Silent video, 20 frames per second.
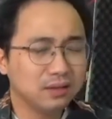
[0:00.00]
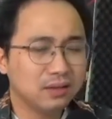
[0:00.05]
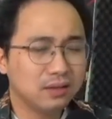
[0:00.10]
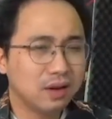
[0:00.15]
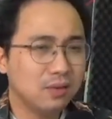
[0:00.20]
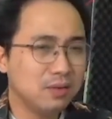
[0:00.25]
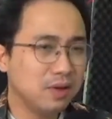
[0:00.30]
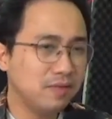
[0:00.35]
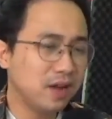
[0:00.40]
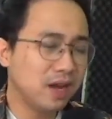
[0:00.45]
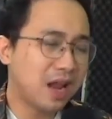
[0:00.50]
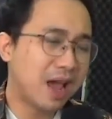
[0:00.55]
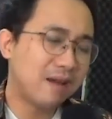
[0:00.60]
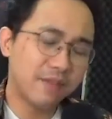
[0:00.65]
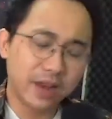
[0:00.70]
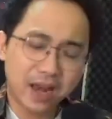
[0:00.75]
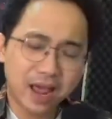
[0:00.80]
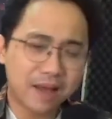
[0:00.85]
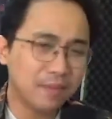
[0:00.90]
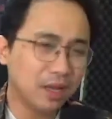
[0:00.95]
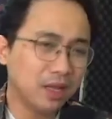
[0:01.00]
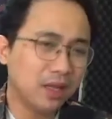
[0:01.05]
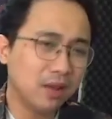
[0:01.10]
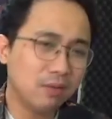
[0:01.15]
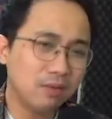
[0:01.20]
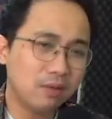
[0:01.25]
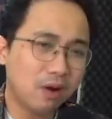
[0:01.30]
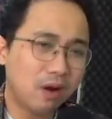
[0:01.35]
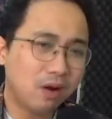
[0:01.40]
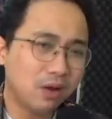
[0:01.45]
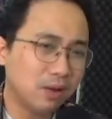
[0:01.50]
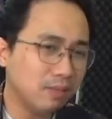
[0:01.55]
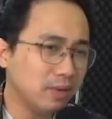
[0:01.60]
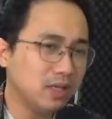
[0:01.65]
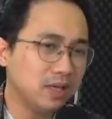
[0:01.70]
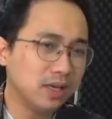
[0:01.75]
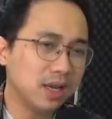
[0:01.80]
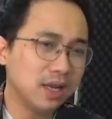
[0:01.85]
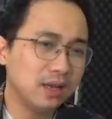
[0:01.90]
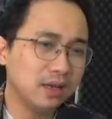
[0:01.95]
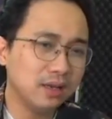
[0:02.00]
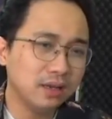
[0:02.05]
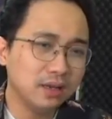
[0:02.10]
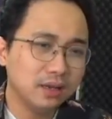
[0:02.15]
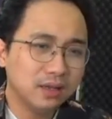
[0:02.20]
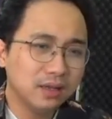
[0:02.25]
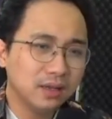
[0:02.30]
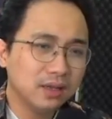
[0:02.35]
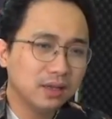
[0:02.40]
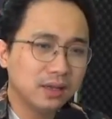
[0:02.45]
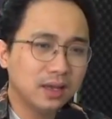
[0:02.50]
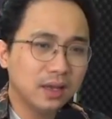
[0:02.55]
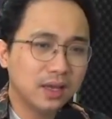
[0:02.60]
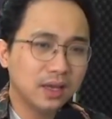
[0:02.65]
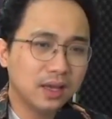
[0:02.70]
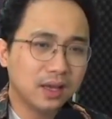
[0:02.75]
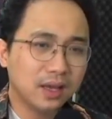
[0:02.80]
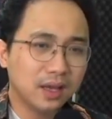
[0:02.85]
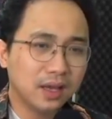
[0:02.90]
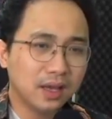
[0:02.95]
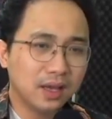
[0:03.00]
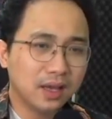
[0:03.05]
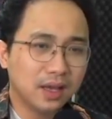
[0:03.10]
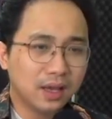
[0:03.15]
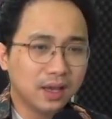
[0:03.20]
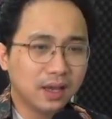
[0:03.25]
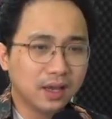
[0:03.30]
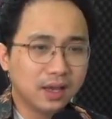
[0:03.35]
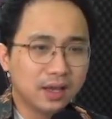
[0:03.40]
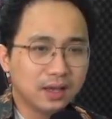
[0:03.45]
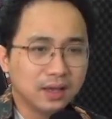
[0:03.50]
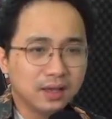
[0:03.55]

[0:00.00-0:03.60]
nó không như Việt Nam Việt Nam mình thì cũng có nhưng mà chưa đến cái cái cái cái cái,